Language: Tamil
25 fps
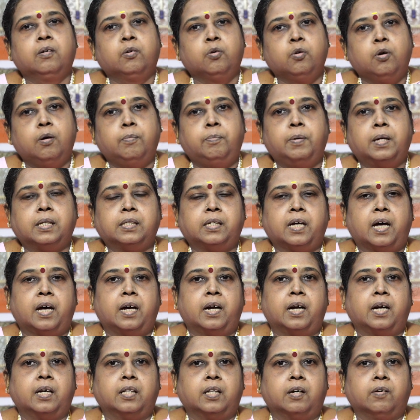குரூப்பில்
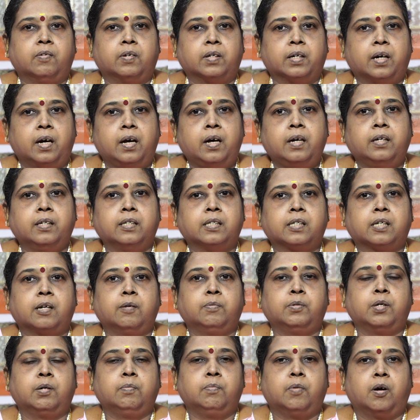சேராதவங்க
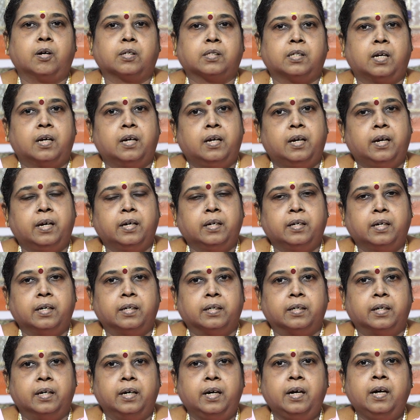டிஸ்கிரிப்ஷன் பாக்ஸில் லிங்க்
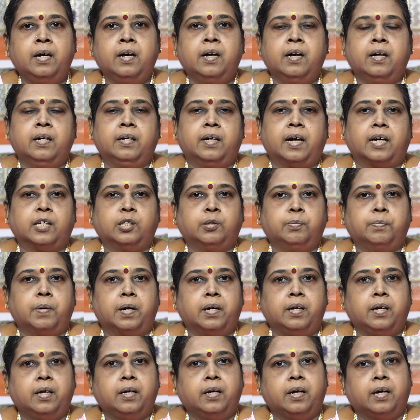இருக்குது டச்
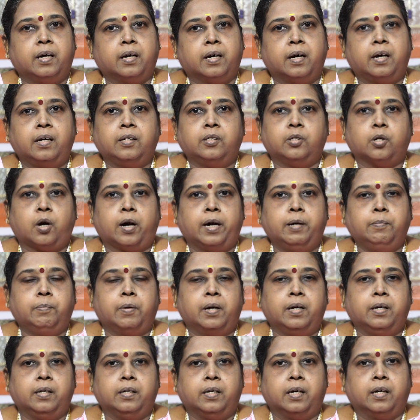பண்ணி நீங்கள் ஜாயின்
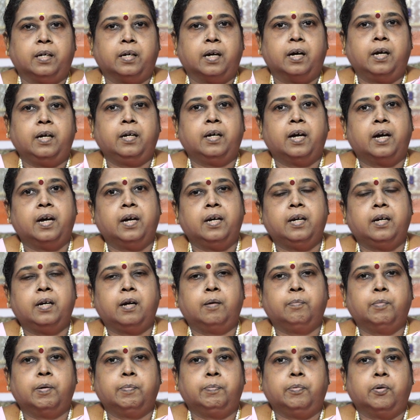பண்ணிட்டீங்கன்னா டெய்லி
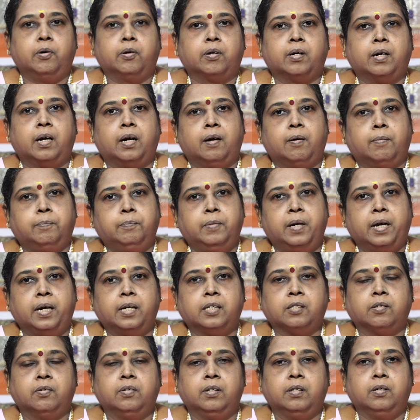நம்ம போடுற
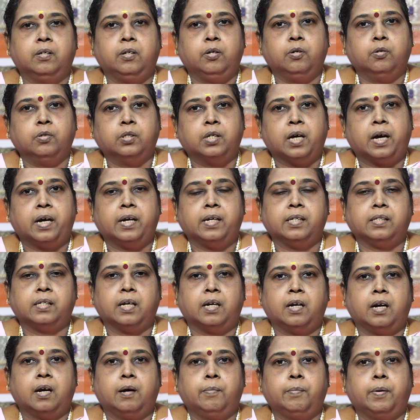அப்டேட்ஸ் வந்து நியூ சாரீஸ்
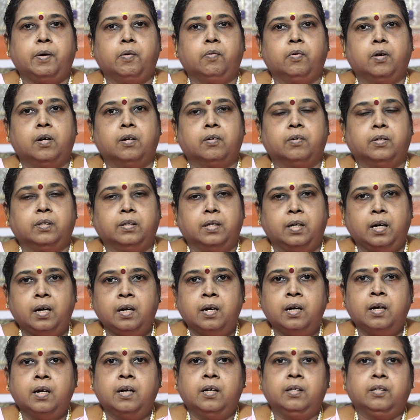எல்லாமே உங்களுக்கு வந்து
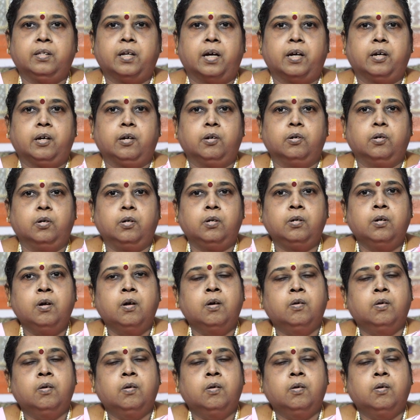தெரியும்